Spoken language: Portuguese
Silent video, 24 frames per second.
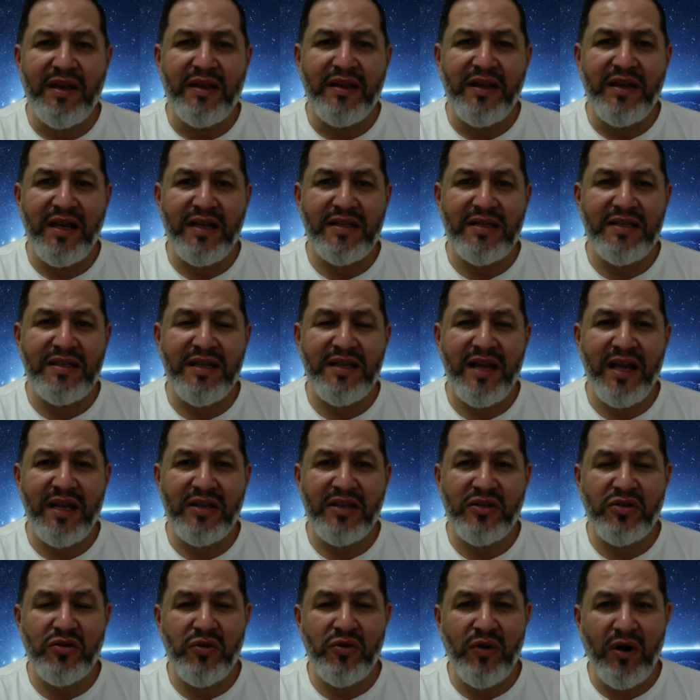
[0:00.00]
ter
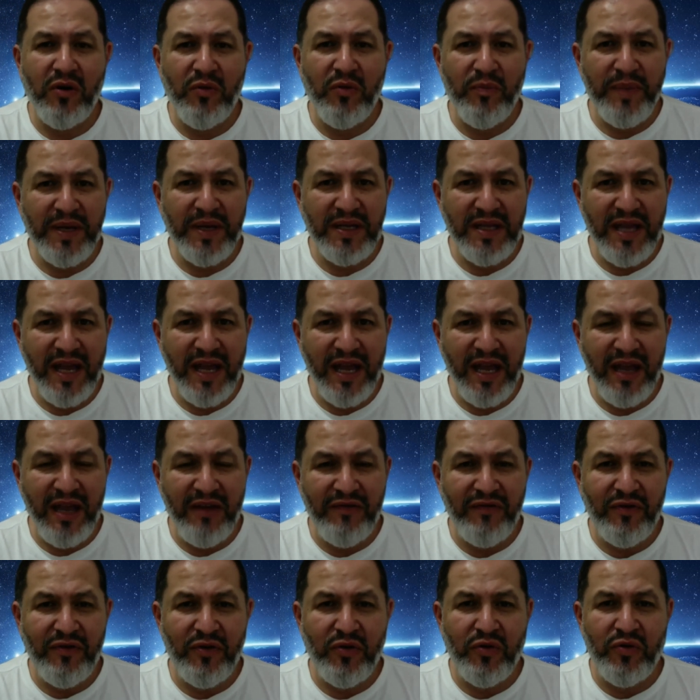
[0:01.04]
acesso a um
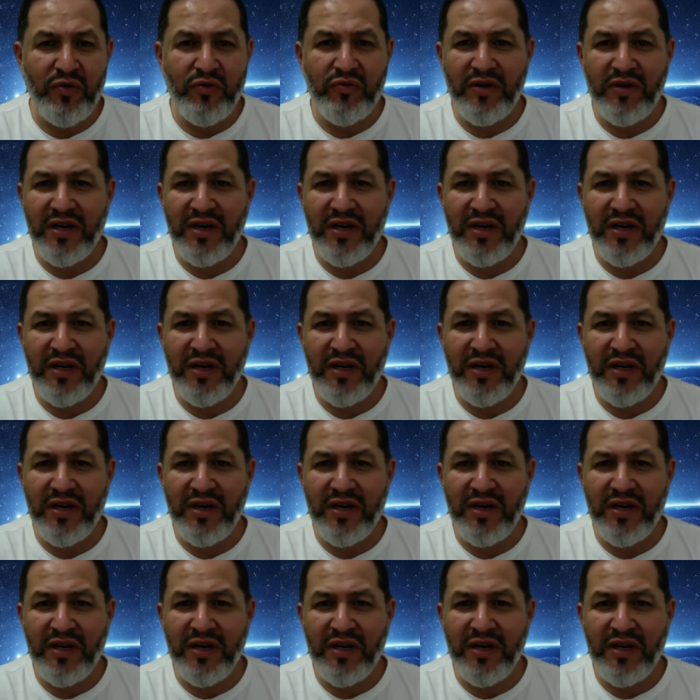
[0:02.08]
PDF com